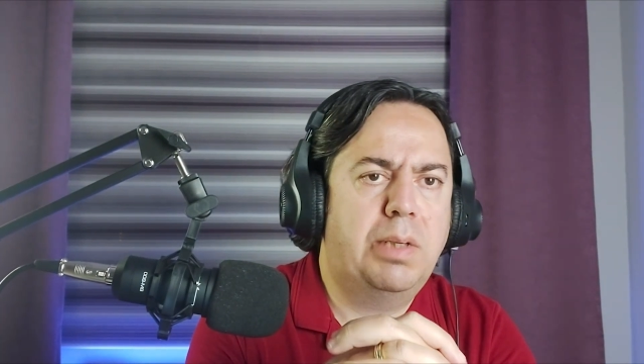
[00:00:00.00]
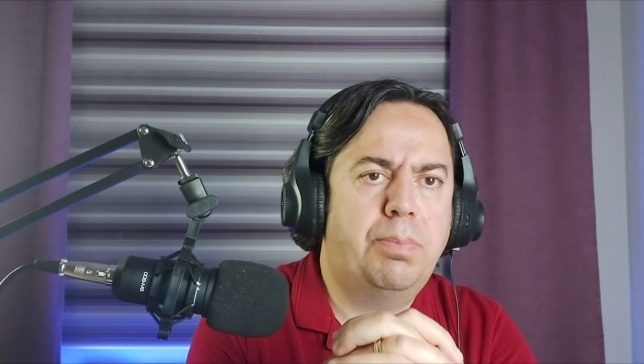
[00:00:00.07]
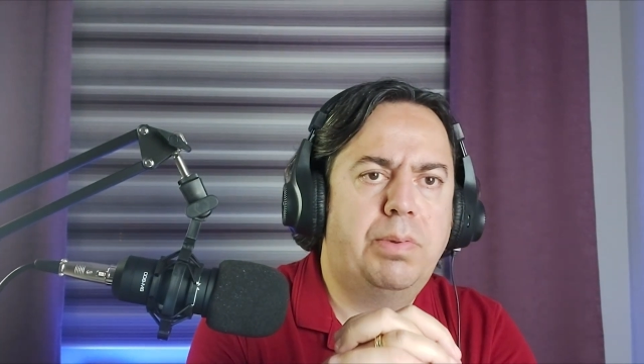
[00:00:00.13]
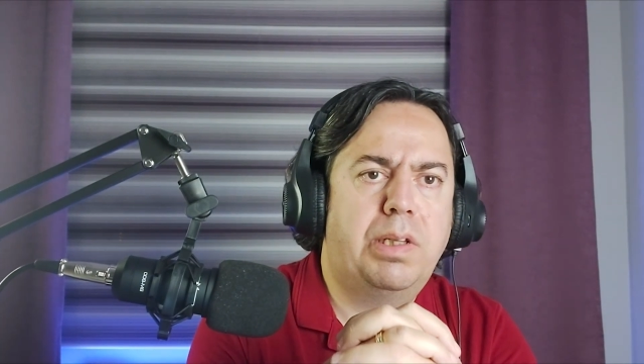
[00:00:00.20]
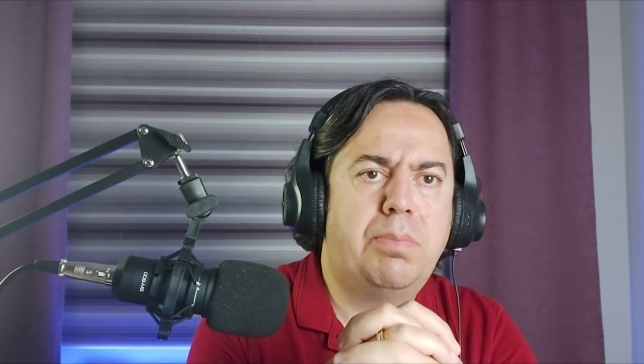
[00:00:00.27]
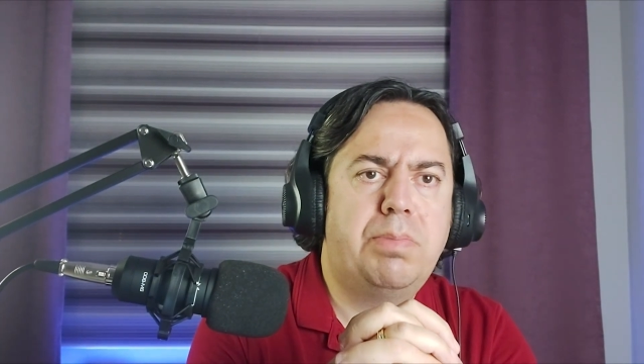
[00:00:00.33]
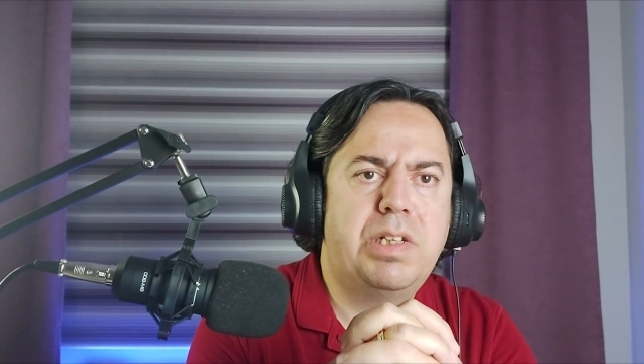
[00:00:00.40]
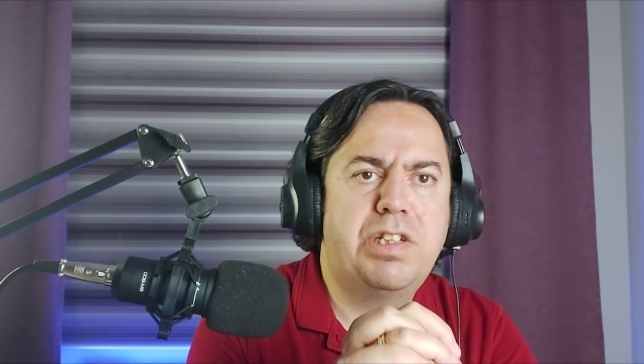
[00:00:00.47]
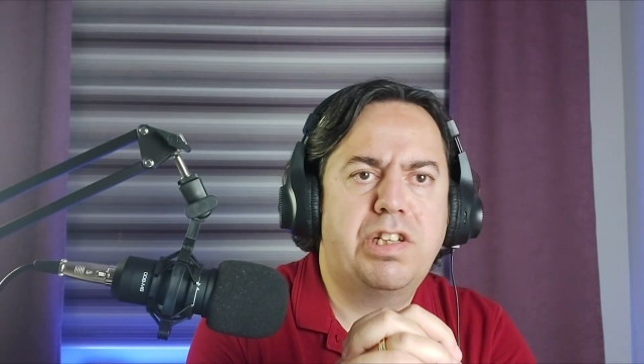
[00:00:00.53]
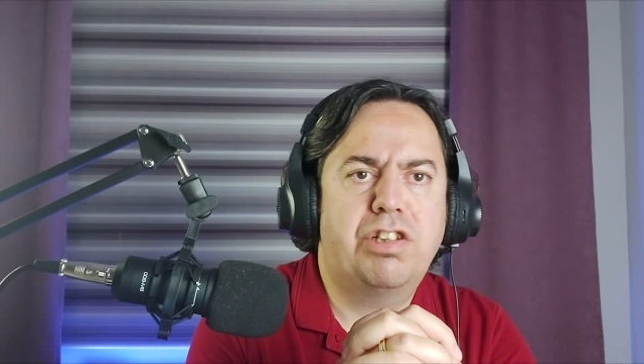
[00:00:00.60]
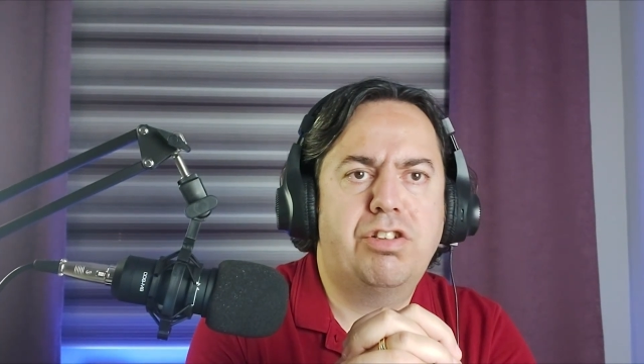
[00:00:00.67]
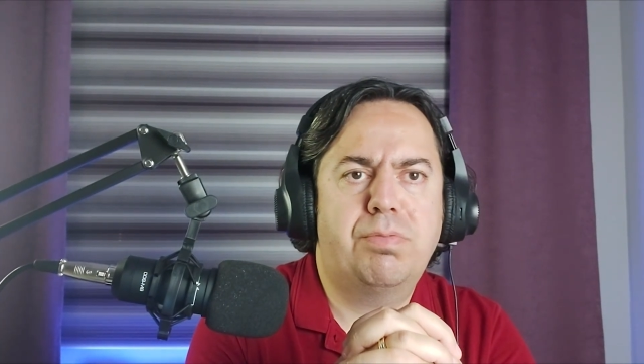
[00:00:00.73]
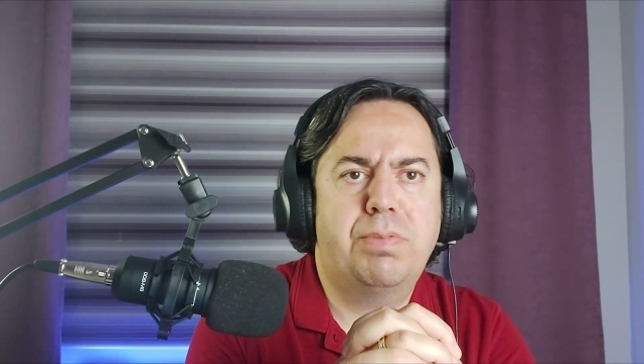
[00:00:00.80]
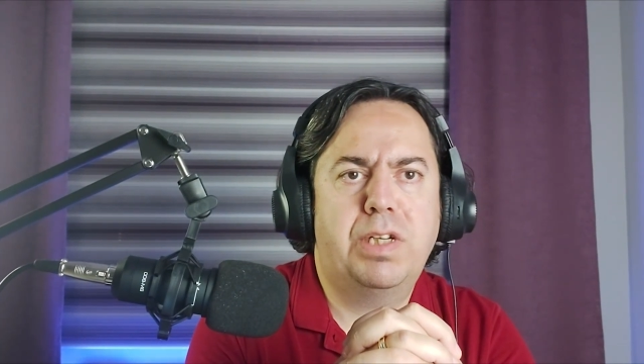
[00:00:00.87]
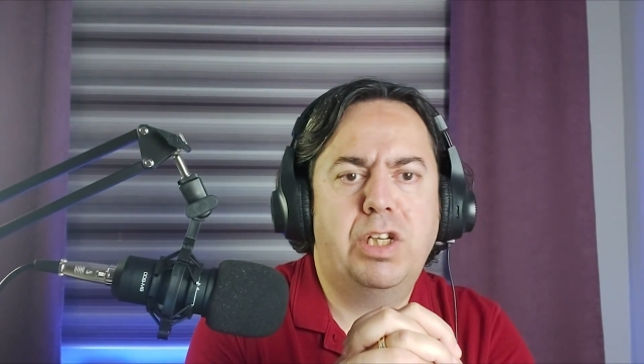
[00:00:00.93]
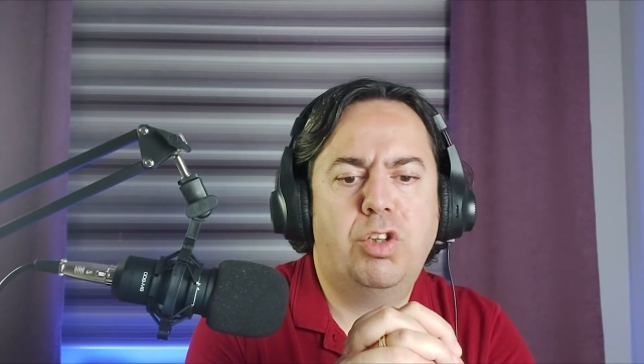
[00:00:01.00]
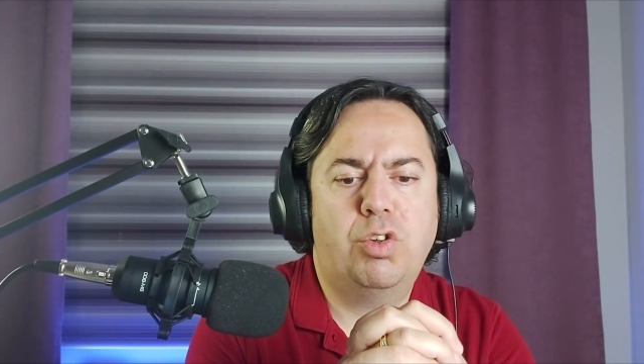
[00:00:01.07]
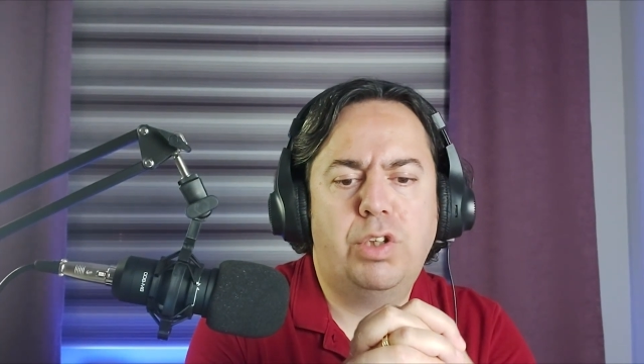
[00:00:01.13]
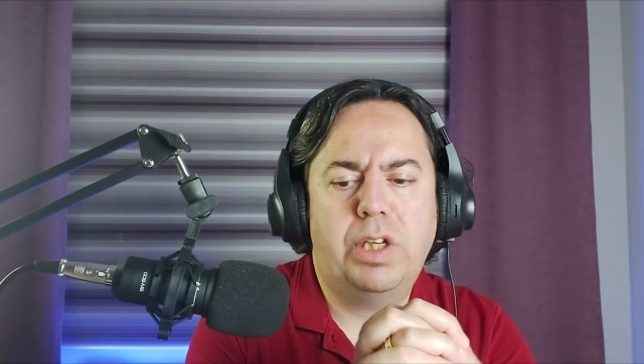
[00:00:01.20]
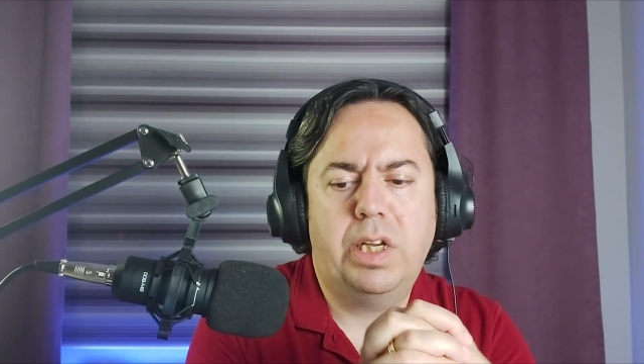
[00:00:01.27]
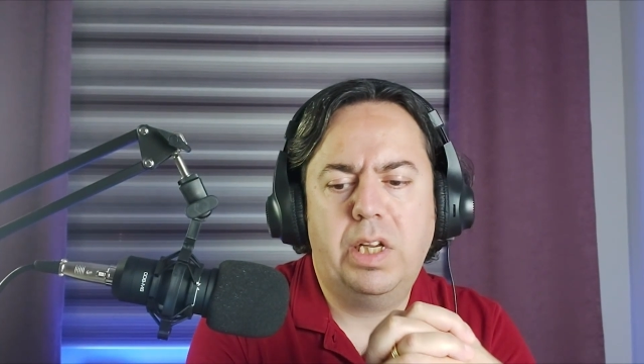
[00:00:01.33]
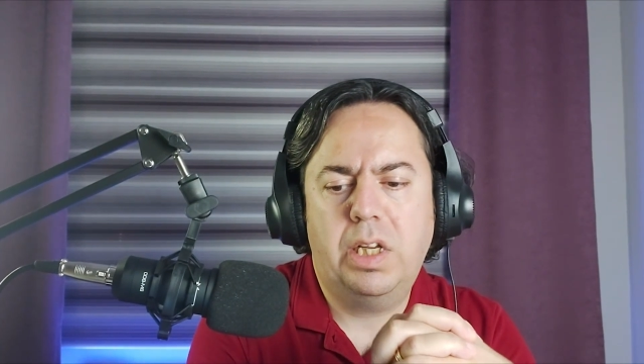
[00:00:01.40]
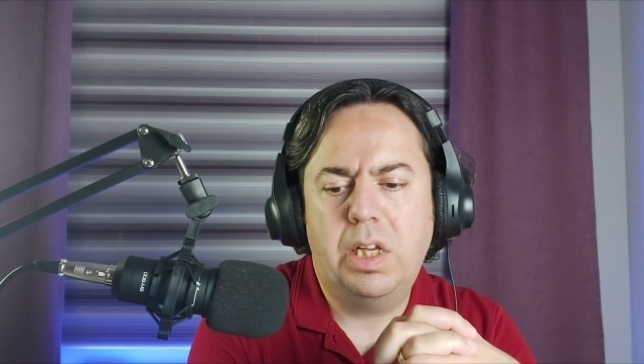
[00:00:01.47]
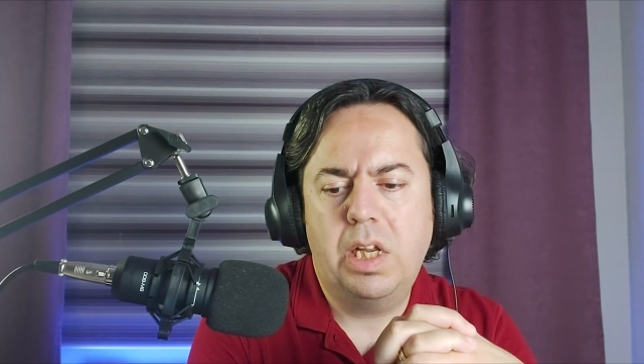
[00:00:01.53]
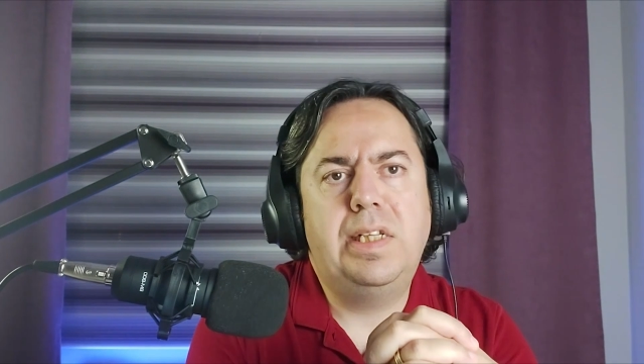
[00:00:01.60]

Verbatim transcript: yapılan bir çalışmaya göre